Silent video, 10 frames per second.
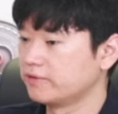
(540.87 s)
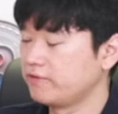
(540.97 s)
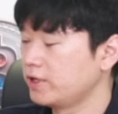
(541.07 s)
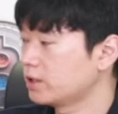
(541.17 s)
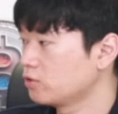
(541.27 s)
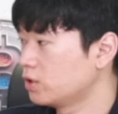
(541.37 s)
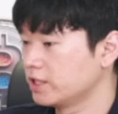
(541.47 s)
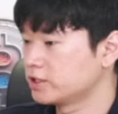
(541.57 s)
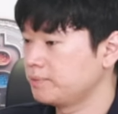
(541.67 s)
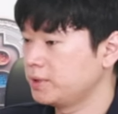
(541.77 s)

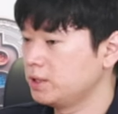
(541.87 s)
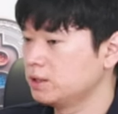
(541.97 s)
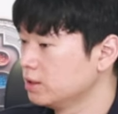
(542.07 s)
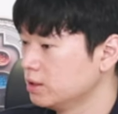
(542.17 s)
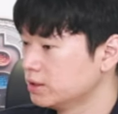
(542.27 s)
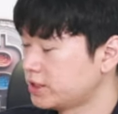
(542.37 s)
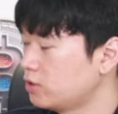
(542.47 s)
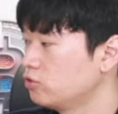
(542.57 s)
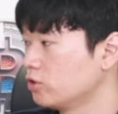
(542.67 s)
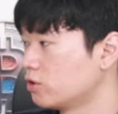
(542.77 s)
피앗과 XRP를
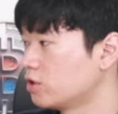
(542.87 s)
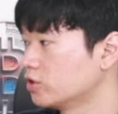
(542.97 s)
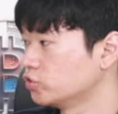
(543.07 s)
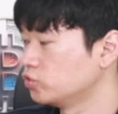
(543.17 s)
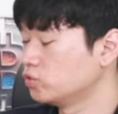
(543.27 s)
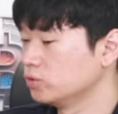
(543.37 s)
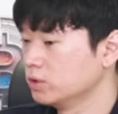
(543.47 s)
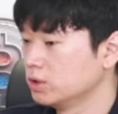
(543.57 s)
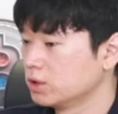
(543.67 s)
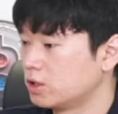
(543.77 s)
쌍으로 엮어가지고
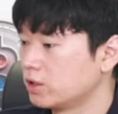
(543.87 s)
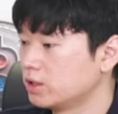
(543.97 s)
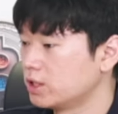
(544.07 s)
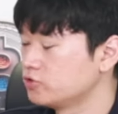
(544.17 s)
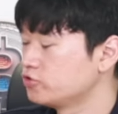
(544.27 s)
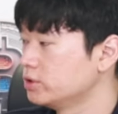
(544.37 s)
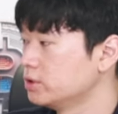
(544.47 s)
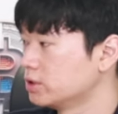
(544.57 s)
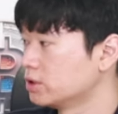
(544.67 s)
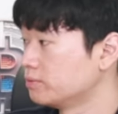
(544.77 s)
거래를 할 수
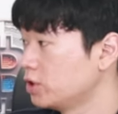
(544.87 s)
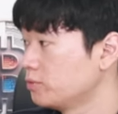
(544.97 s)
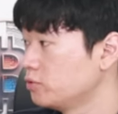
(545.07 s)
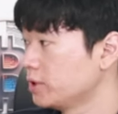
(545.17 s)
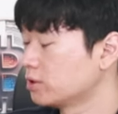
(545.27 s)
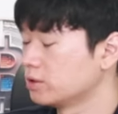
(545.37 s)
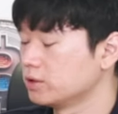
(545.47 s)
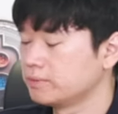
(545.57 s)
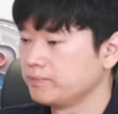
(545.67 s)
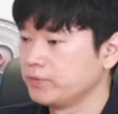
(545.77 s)
있는 그런 플랫폼이
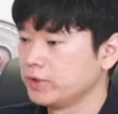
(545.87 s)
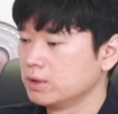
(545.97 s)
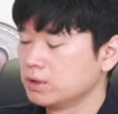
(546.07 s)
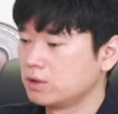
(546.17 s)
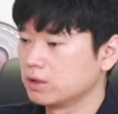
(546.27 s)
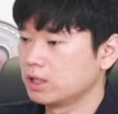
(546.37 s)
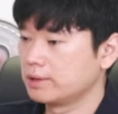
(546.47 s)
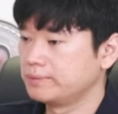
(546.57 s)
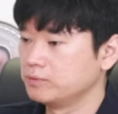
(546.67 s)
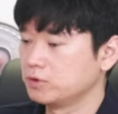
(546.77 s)
있거든요. 거기에
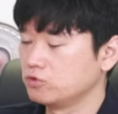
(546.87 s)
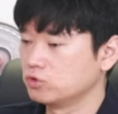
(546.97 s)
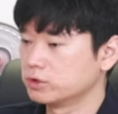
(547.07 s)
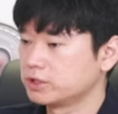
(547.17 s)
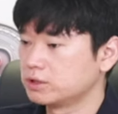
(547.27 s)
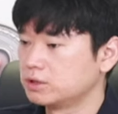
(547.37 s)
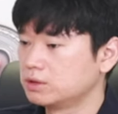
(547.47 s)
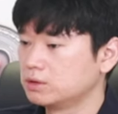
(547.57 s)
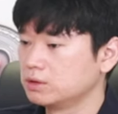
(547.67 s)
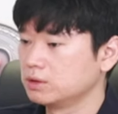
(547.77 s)
가보면
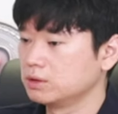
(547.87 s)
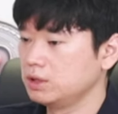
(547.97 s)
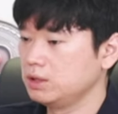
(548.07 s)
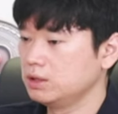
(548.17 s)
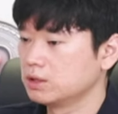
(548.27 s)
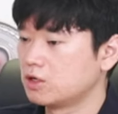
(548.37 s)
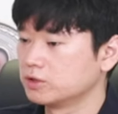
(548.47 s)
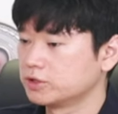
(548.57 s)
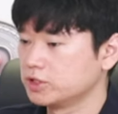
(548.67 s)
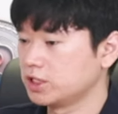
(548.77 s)
유동성이
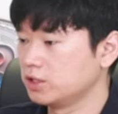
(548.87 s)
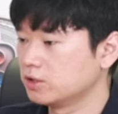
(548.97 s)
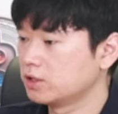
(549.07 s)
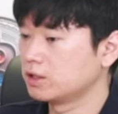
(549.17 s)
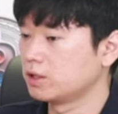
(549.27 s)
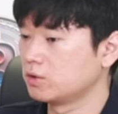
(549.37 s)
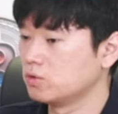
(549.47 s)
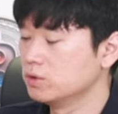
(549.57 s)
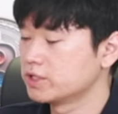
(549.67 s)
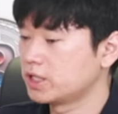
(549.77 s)
거기서 이제 일어나게
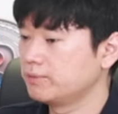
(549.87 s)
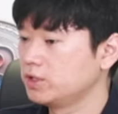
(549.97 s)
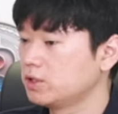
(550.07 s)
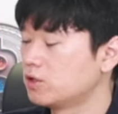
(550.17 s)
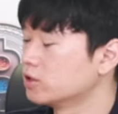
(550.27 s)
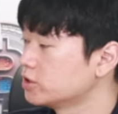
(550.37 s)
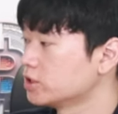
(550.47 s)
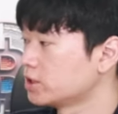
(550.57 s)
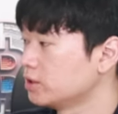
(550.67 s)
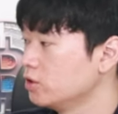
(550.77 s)
되고, 사람들이 거기서
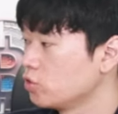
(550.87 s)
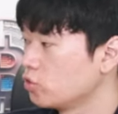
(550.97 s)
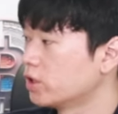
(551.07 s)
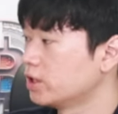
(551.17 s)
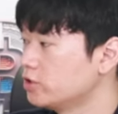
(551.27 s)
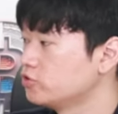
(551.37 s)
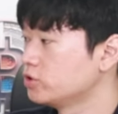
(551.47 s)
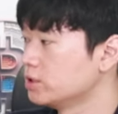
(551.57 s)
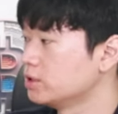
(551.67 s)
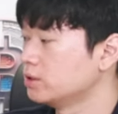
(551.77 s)
이제 교환을 할 수
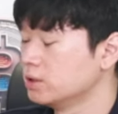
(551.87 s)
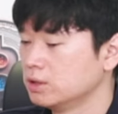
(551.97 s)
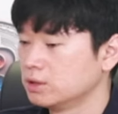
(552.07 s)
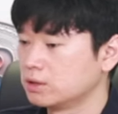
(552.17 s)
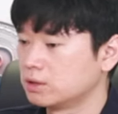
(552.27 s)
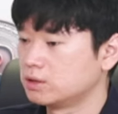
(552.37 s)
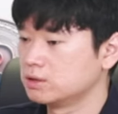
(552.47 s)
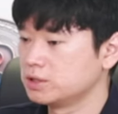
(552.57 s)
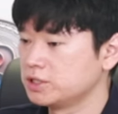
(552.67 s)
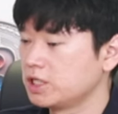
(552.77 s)
있는
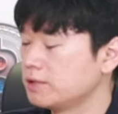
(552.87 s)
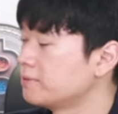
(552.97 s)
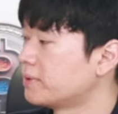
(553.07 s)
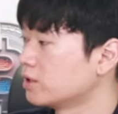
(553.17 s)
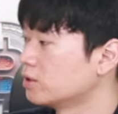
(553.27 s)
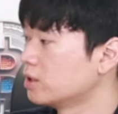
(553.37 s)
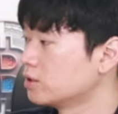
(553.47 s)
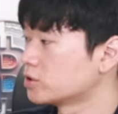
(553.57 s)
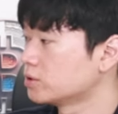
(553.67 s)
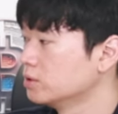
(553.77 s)
그런 시스템을 마련한 거죠.